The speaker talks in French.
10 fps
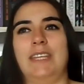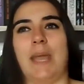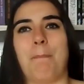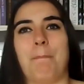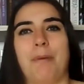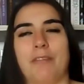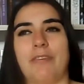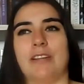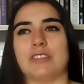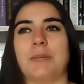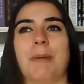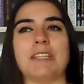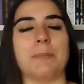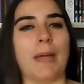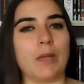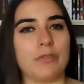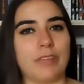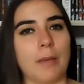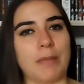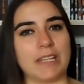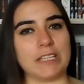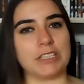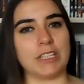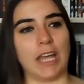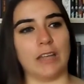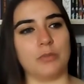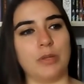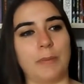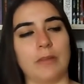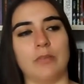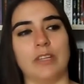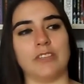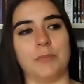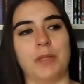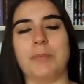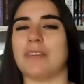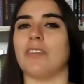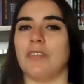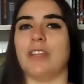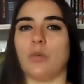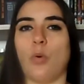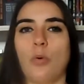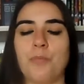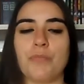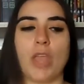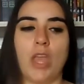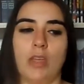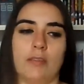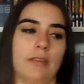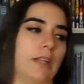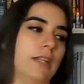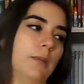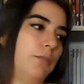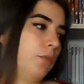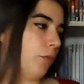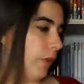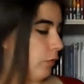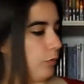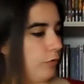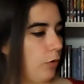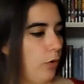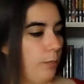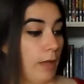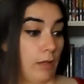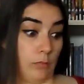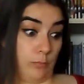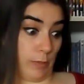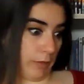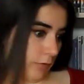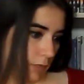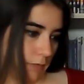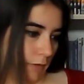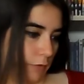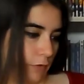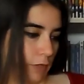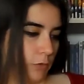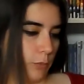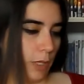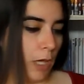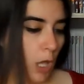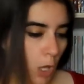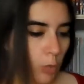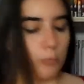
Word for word: y a enfin, je sais pas, j'ai pas réussi à m'attacher à tous les personnages. C'est peut-être parce qu'il y en a trop. C'était dès le début, on va suivre euh, bah, une personne qui va se faire tuer,